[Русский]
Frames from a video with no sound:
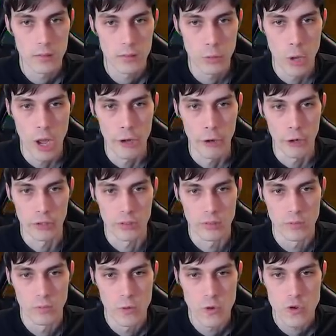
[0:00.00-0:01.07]
Кто орет?
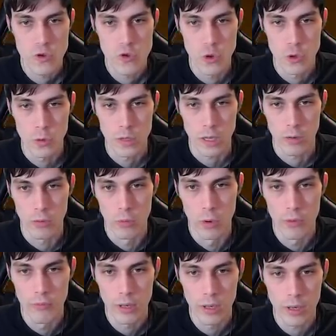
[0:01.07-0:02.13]
Кто тут орет?
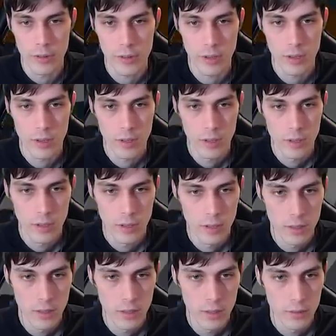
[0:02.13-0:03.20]
Ой, вы гляньте.
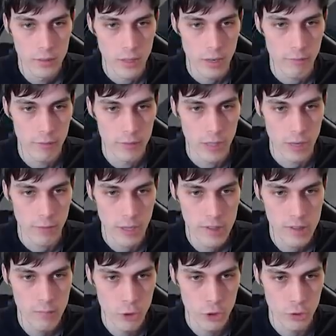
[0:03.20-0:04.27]
Нар...
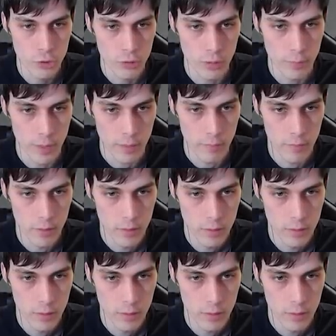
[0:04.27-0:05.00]
Нарваться можно, что ли, прям?